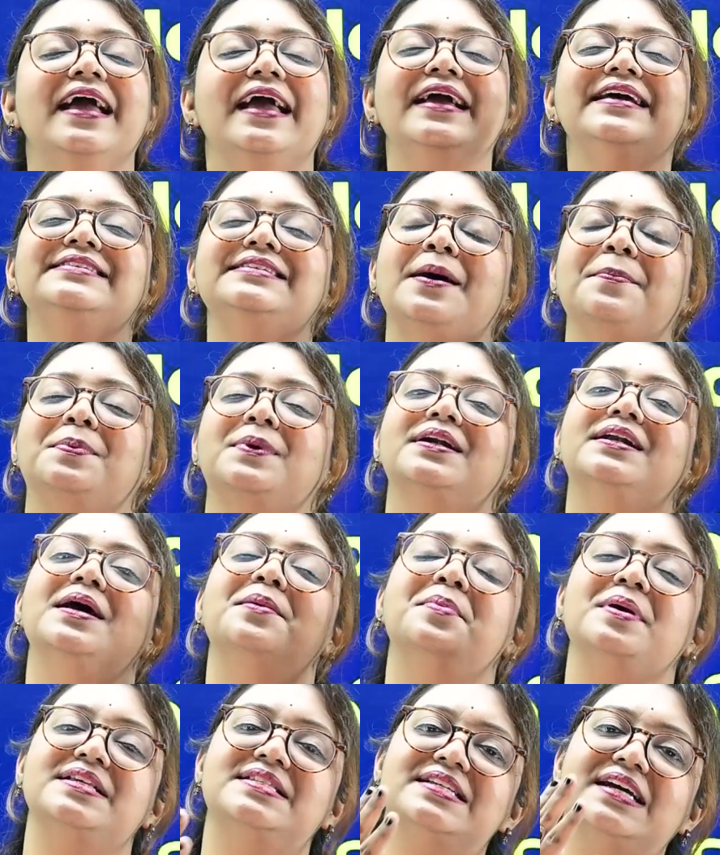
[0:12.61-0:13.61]
এই
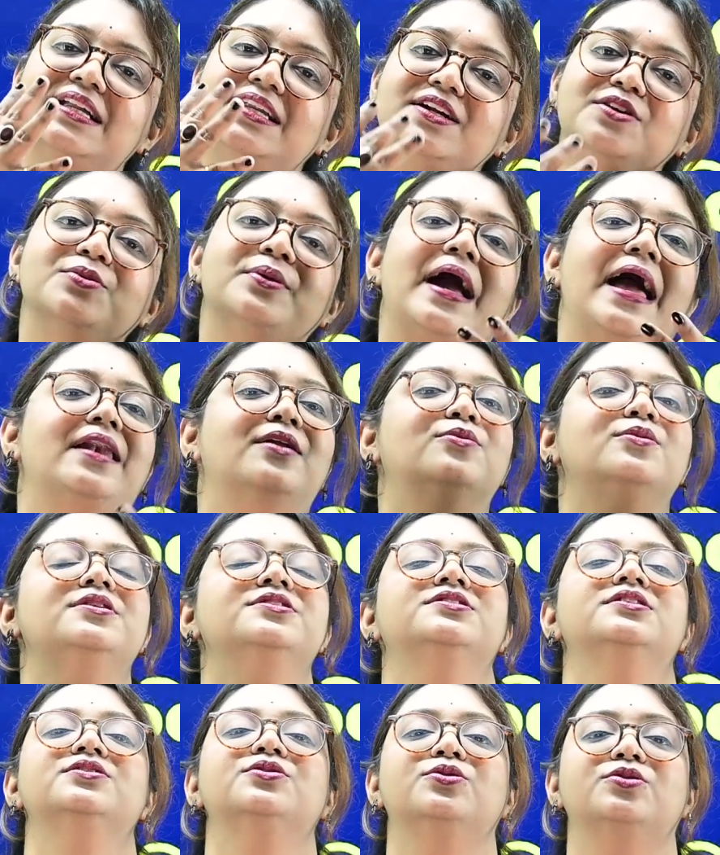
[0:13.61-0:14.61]
চ্যাপ্টারটায় বেসিক্যালি একটু
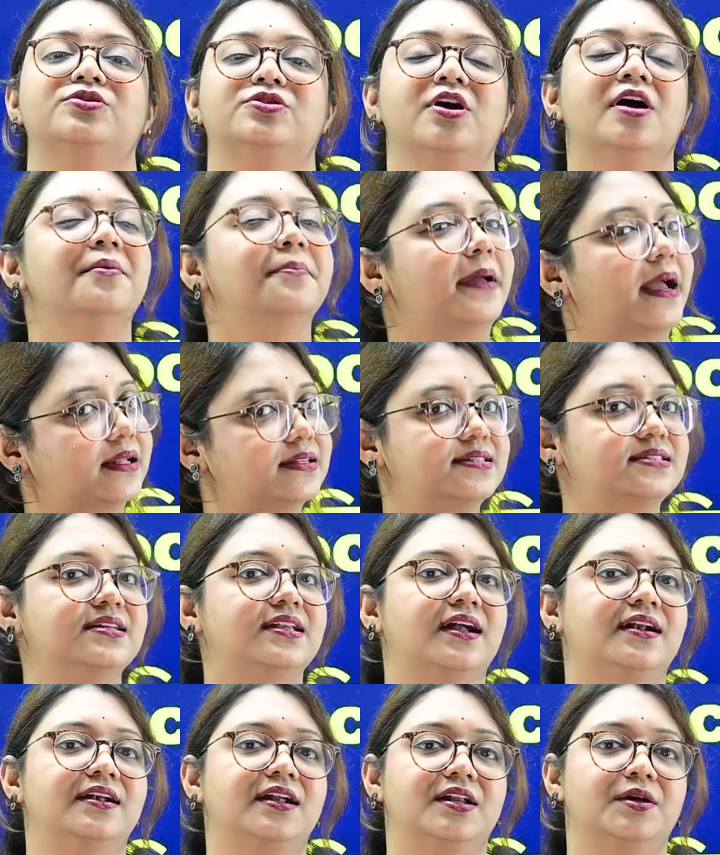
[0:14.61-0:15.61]
ক্যালকুলেশন করতে হয় ম্যাথসের
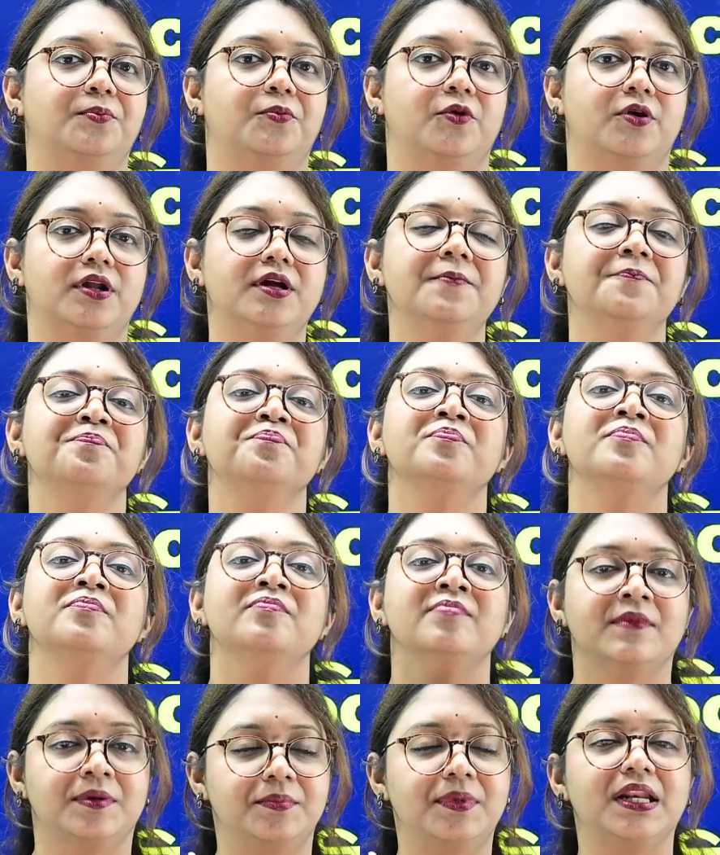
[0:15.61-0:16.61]
আন্ডারে পরে
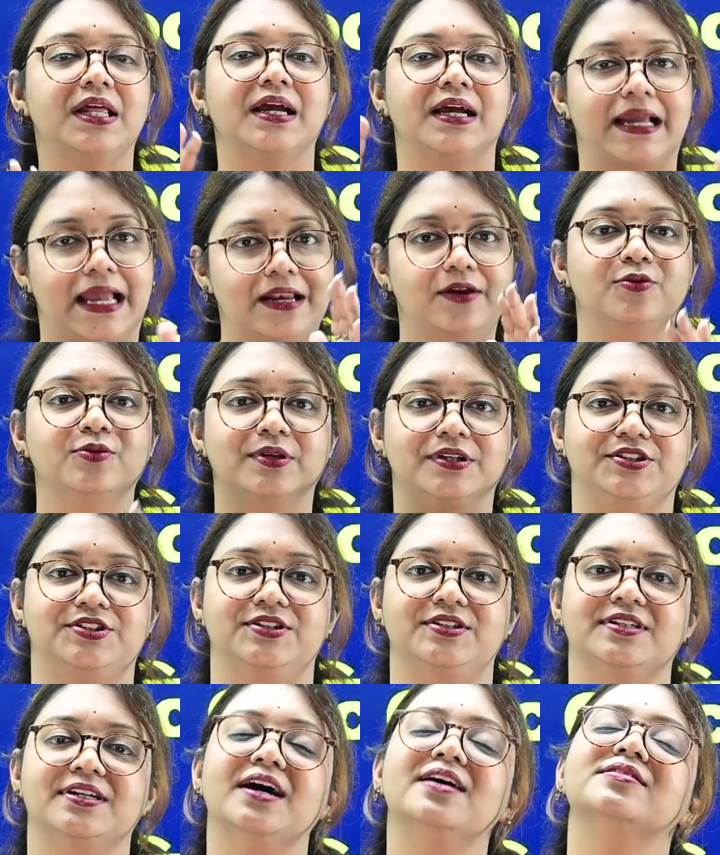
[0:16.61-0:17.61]
মানে
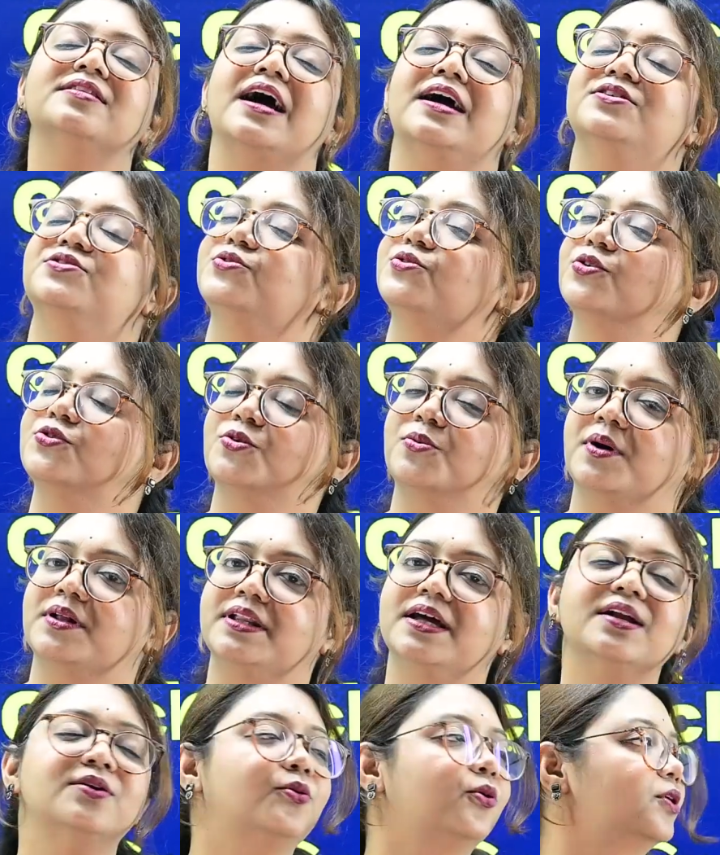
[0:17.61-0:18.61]
ক্যালকুলেশনটা তাই জন্য
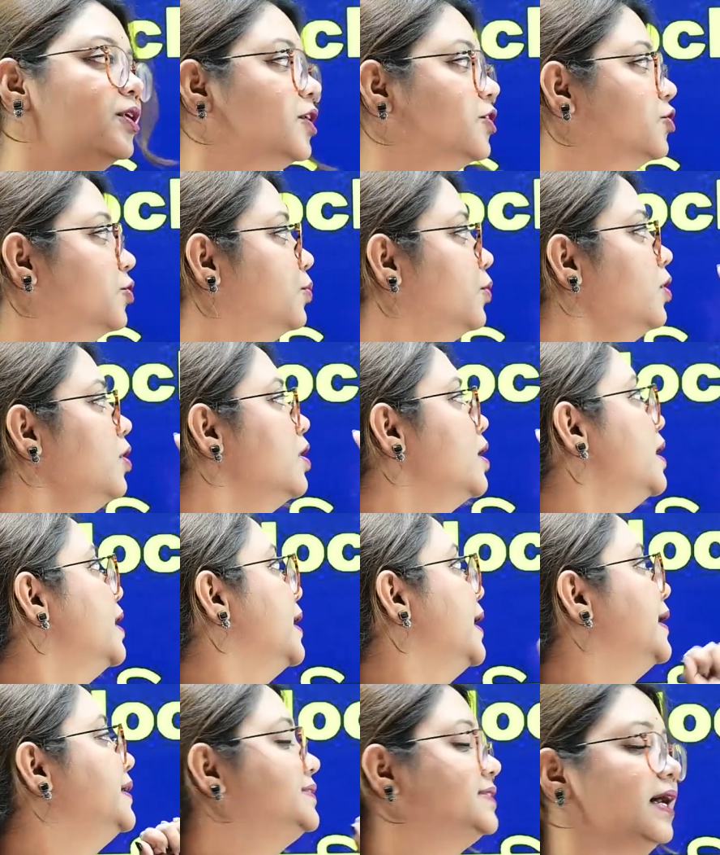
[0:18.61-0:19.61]
তোমাদের করিয়ে দেবো
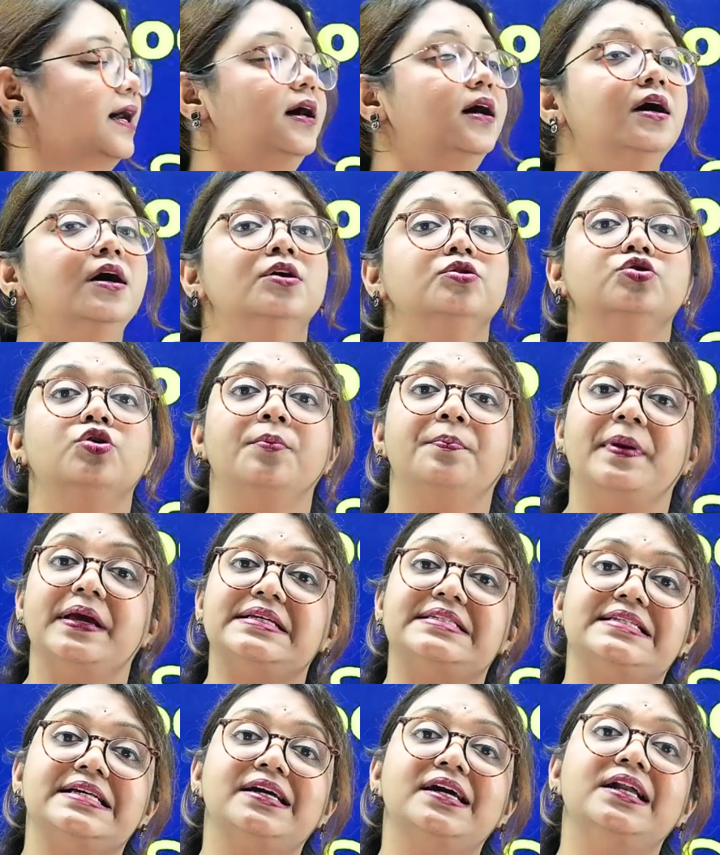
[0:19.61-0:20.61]
এইটা তো
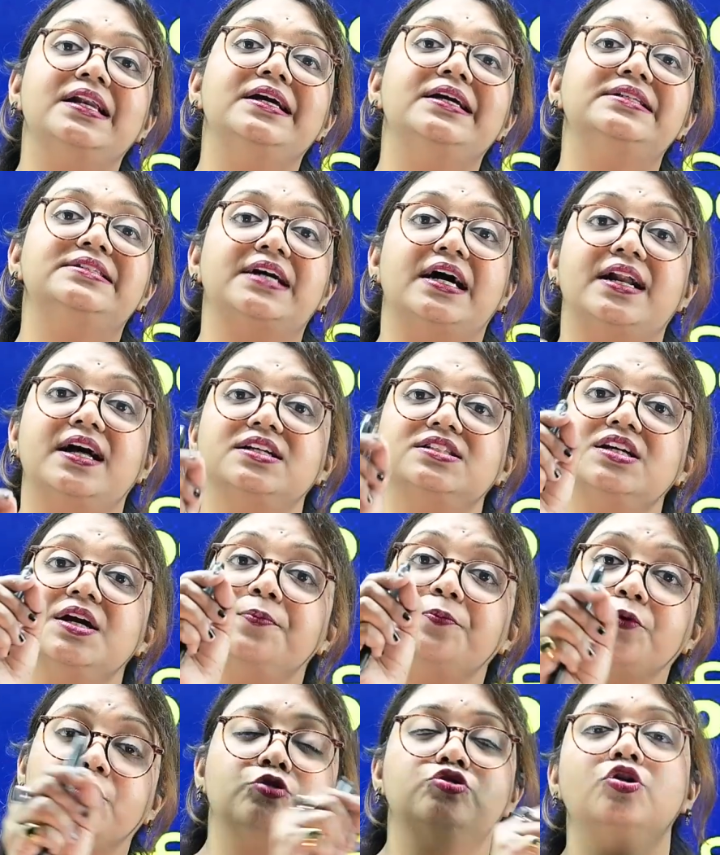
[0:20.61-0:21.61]
বেসিক্যালি যারা আজকে
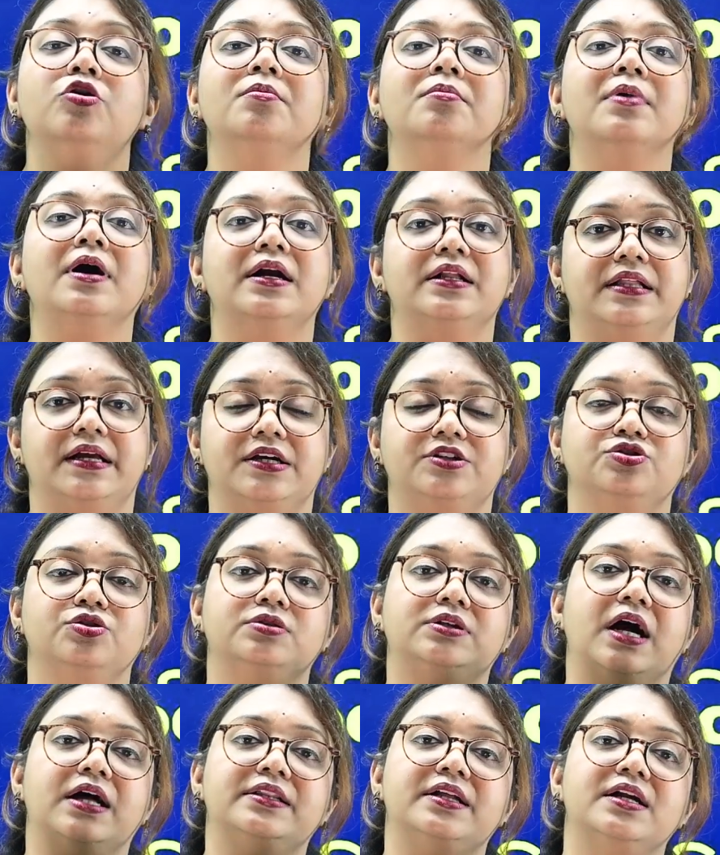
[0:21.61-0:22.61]
প্রথমবার দেখছো
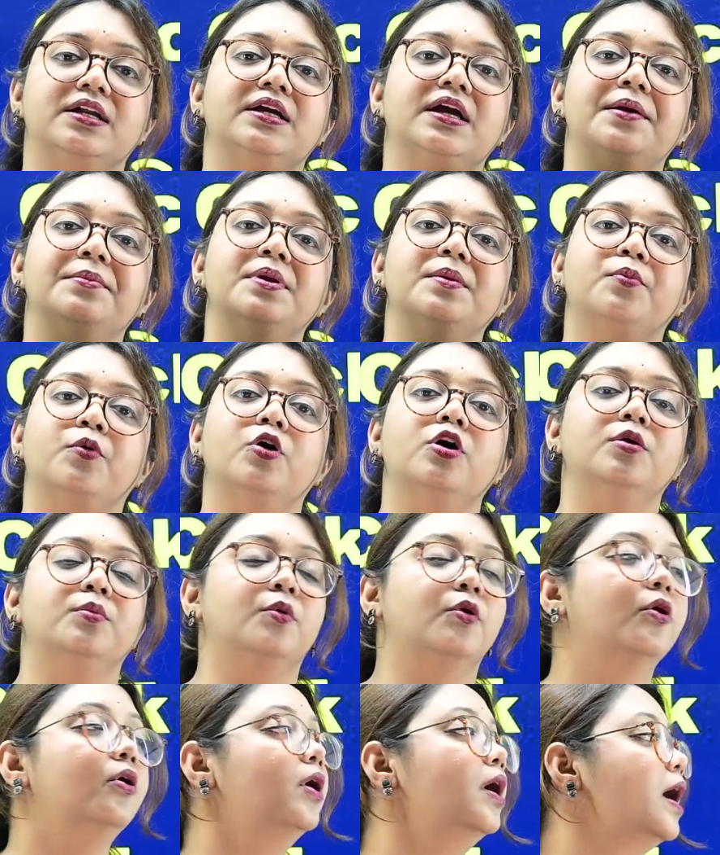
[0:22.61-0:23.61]
তাদেরকে আমি
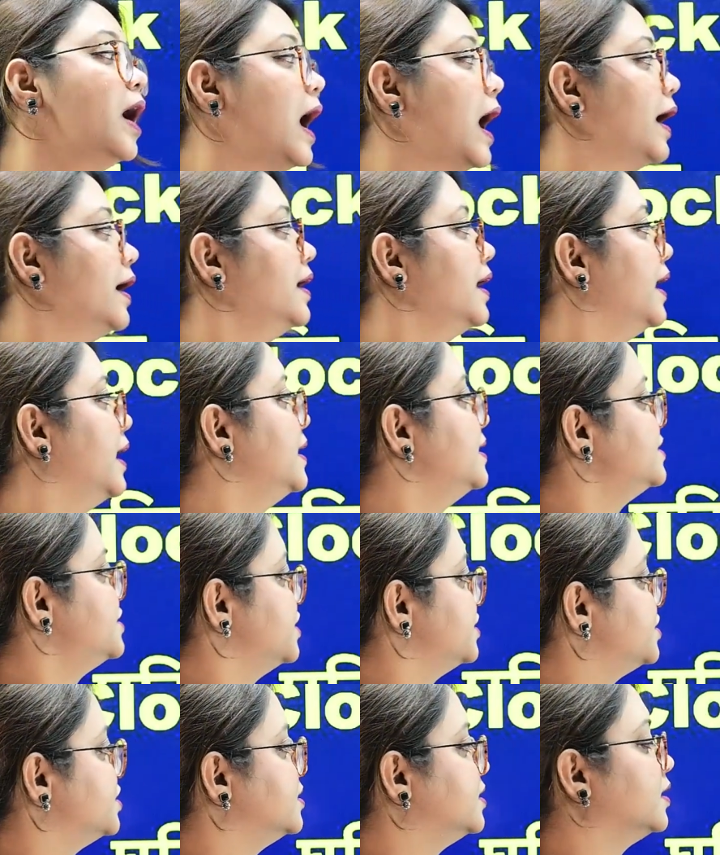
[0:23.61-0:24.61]
বলবো আর এই
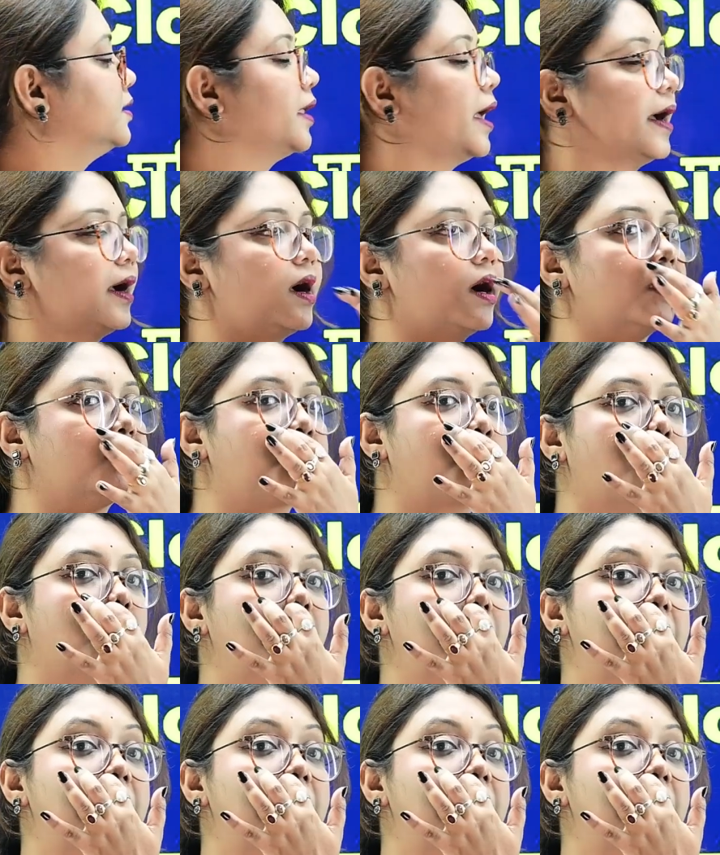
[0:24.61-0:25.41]
সেশনটা দেখার পর